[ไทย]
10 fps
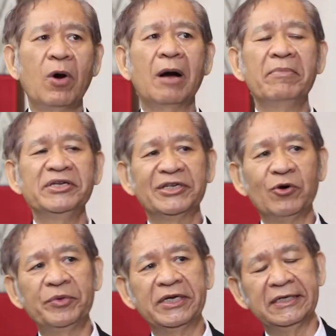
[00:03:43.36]
วามไม่สง
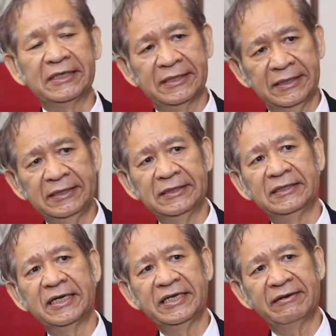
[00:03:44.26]
บที่เกิดขึ้น
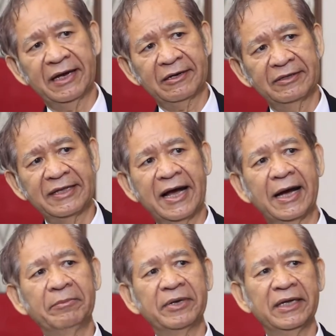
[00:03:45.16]
ในอิรักก็ตา
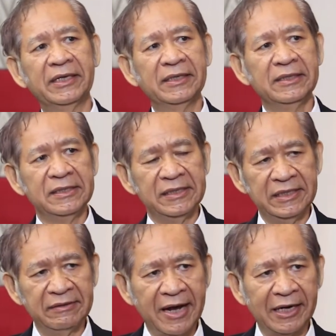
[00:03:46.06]
มใน
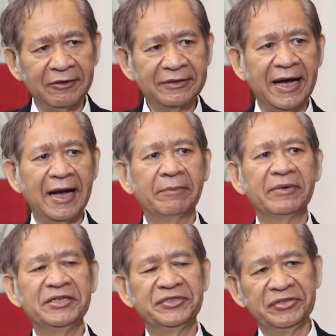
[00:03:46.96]
อิหร่านก็ตาม
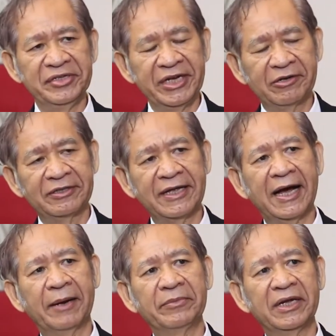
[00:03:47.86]
ในซีเรียก็
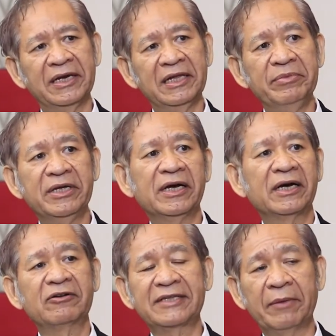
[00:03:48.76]
ตาม ในลิเบีย
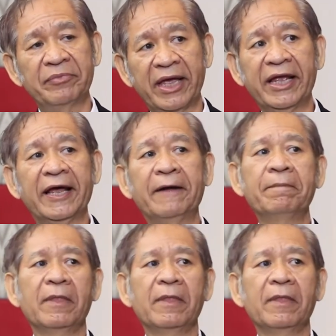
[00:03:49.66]
ก็ตามแต่นะ